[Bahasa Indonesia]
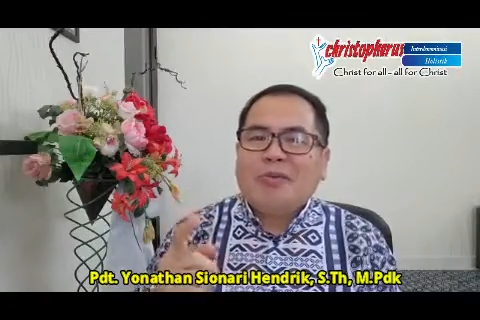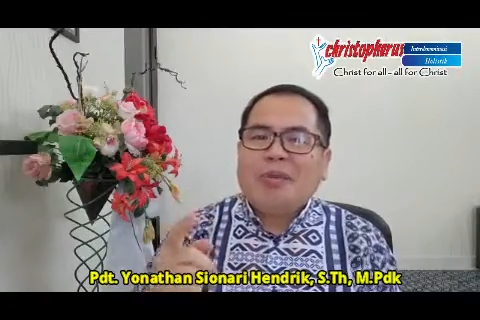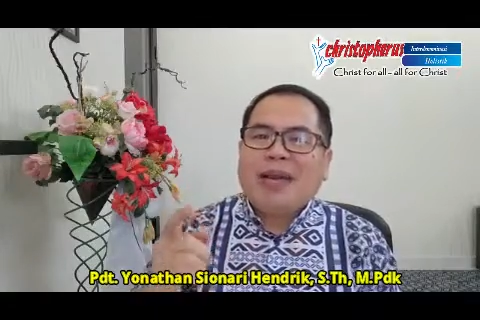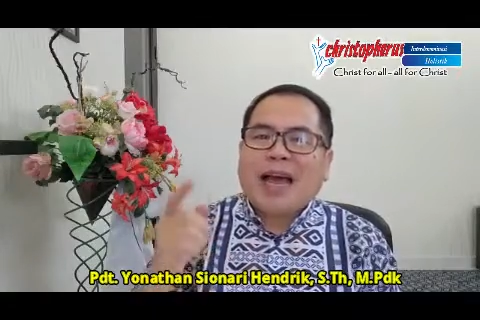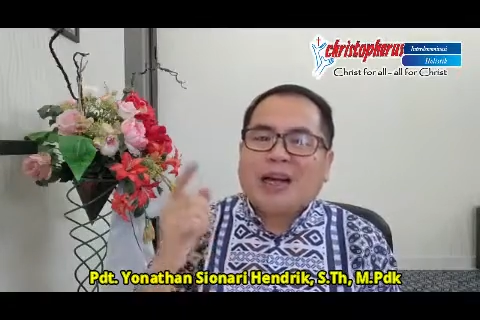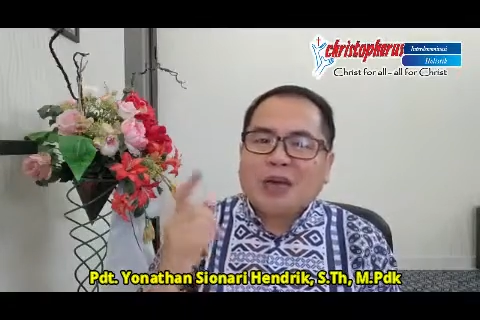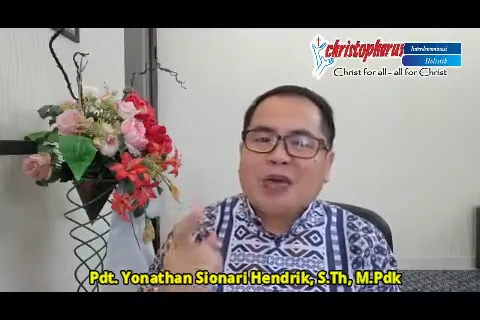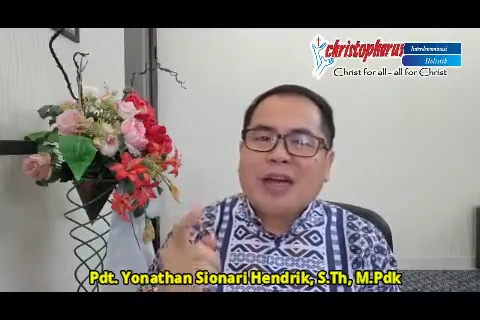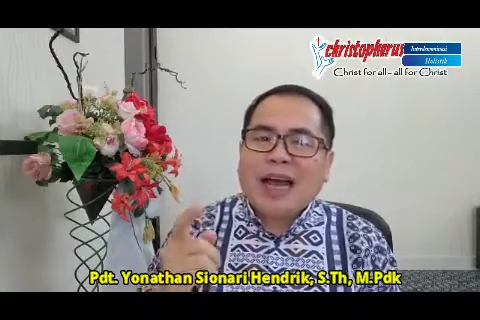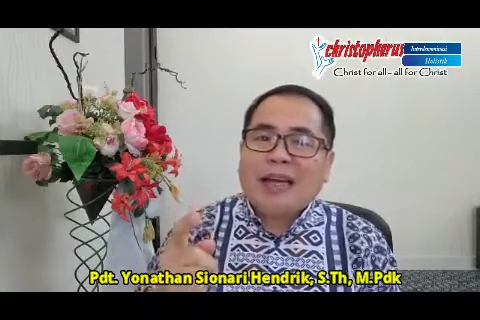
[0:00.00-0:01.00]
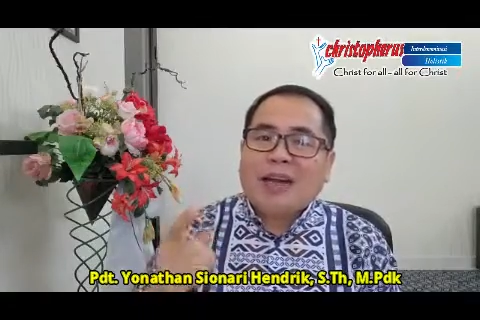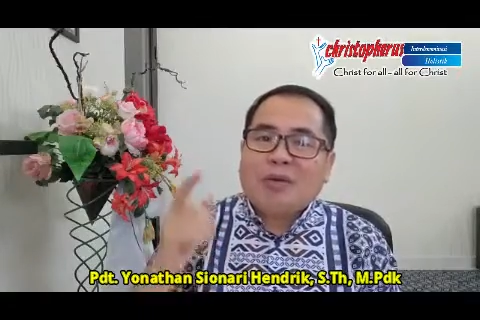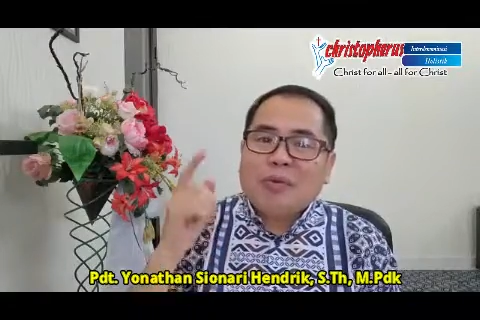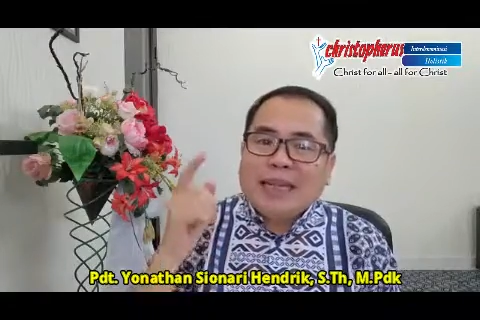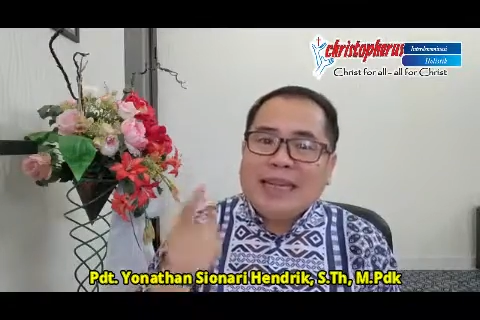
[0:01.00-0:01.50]
untuk menaklukkan
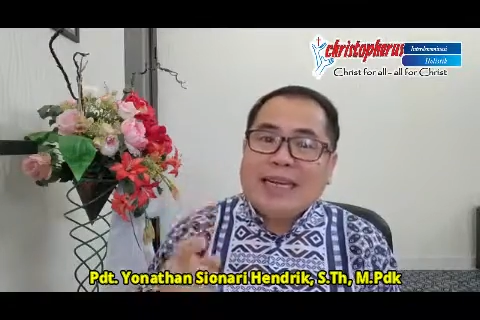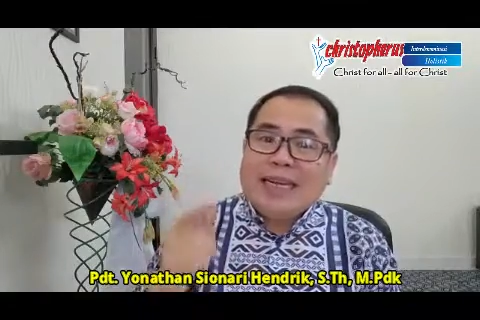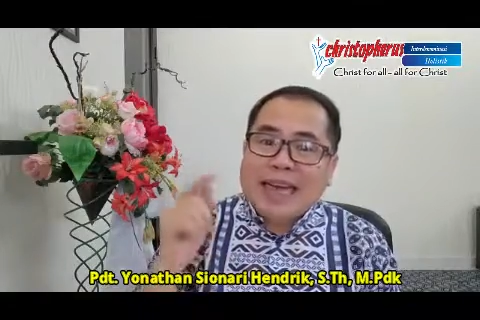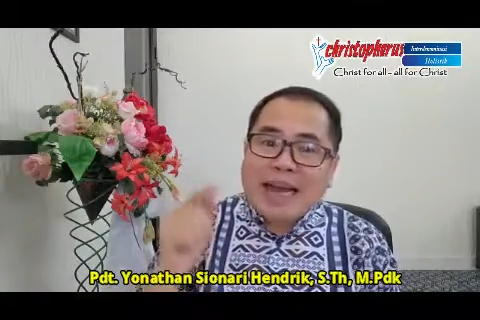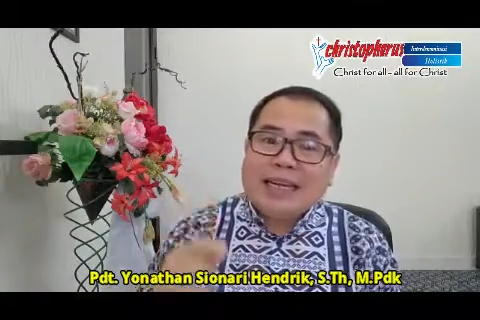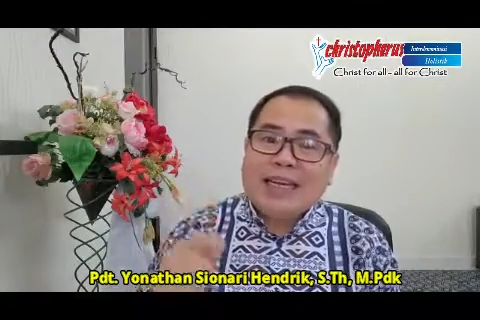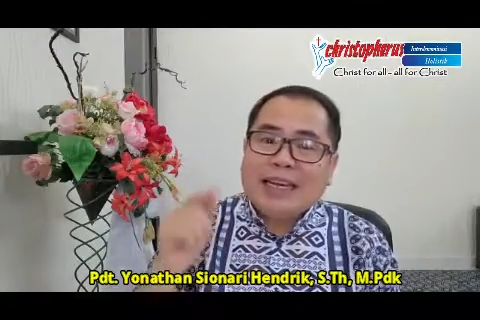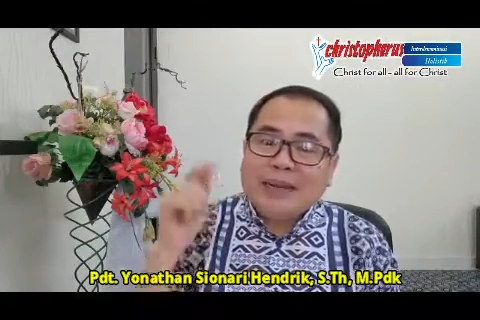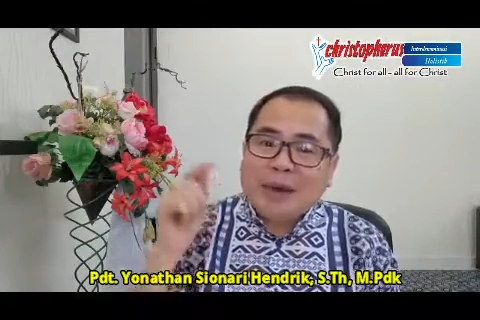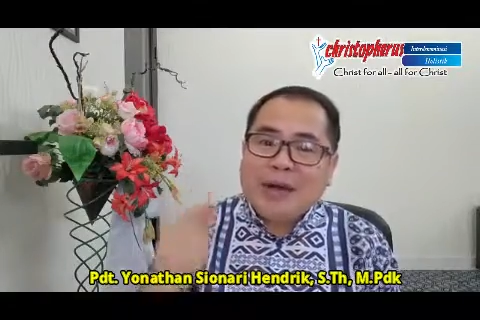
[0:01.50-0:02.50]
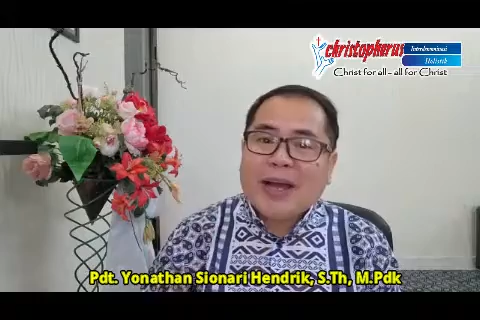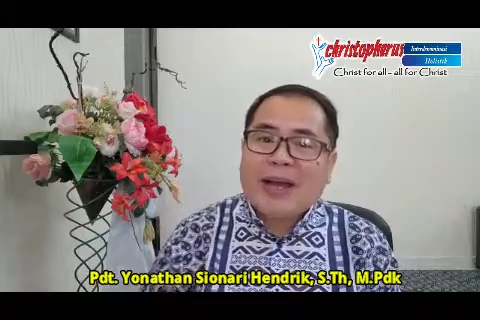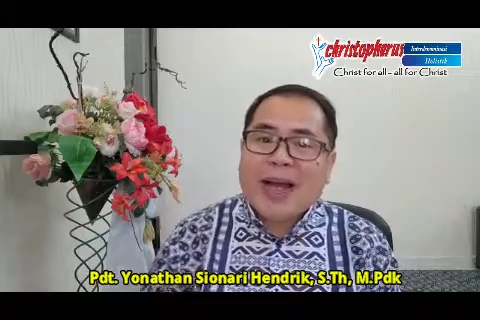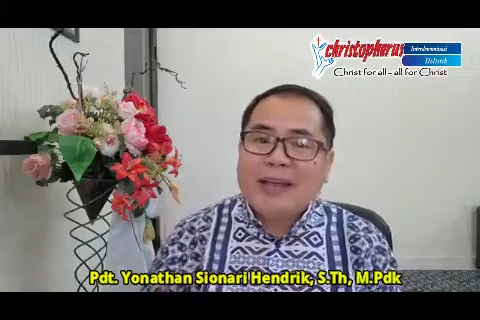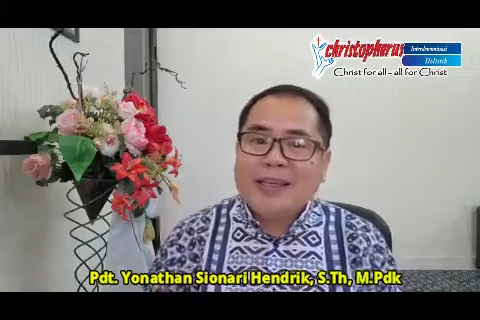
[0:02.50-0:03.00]
kekuatan daging di bawah
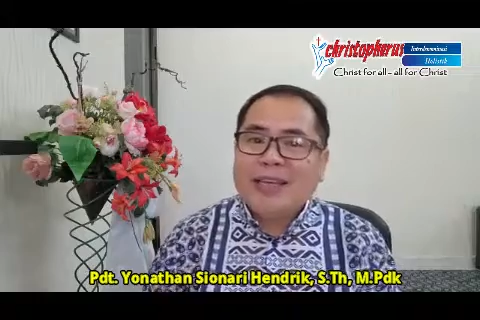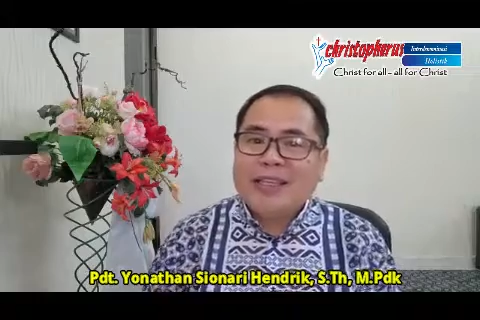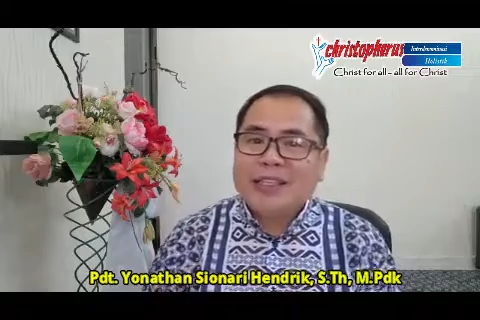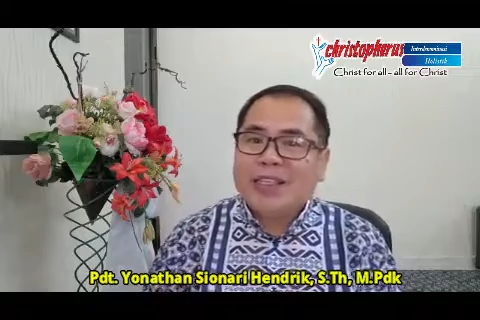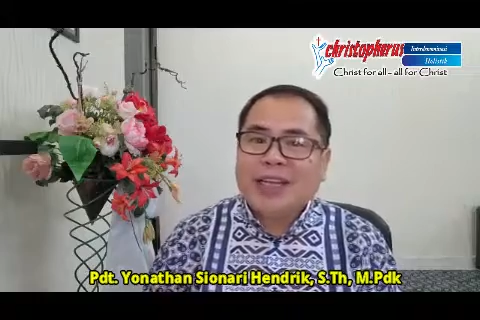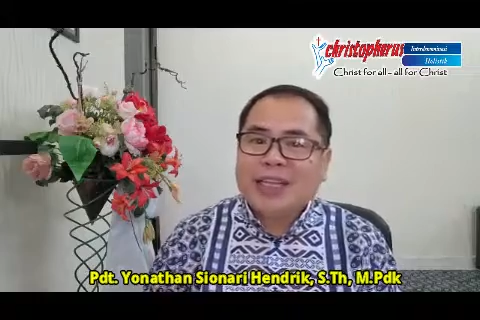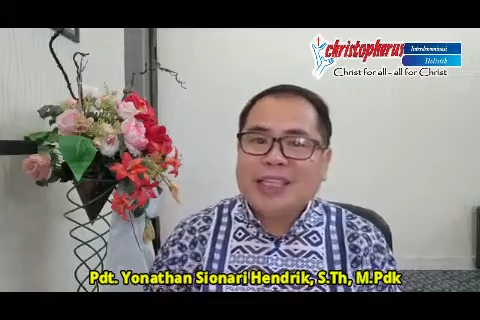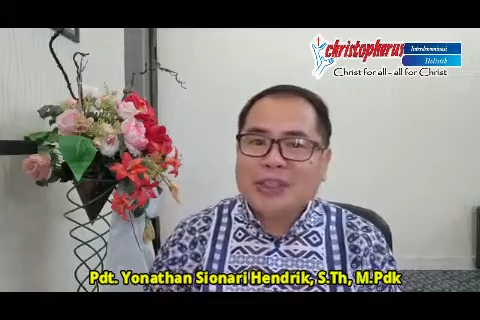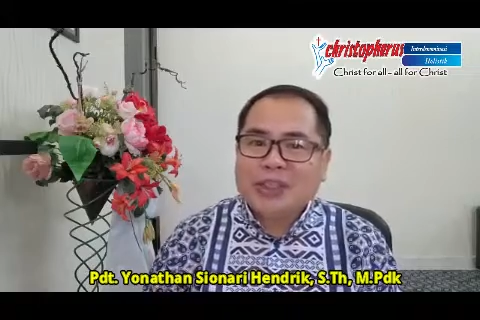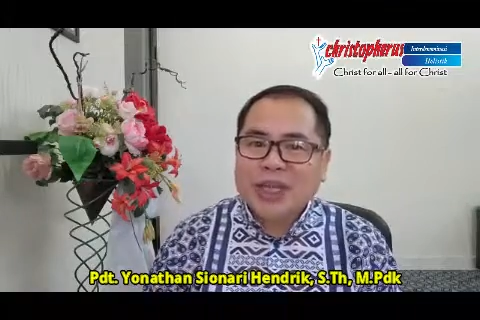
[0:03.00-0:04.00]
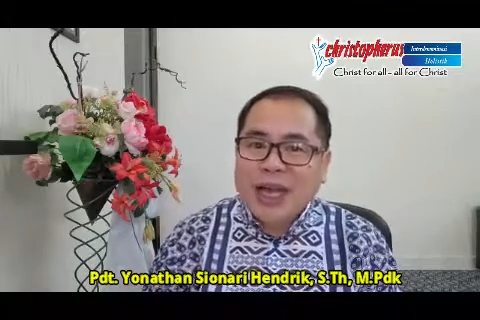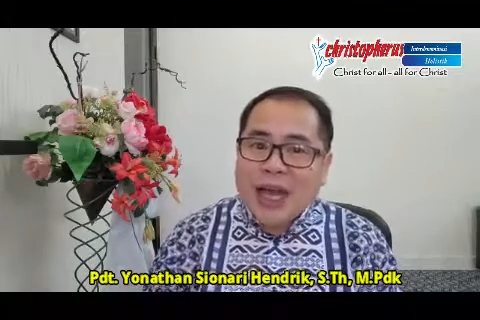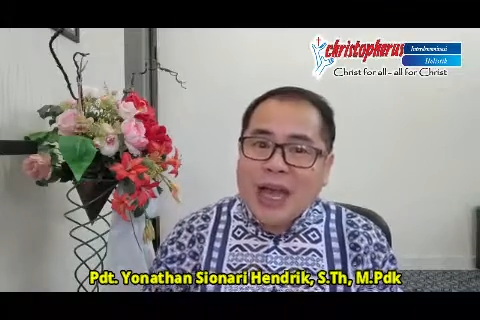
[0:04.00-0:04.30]
kaki Yesus Kristus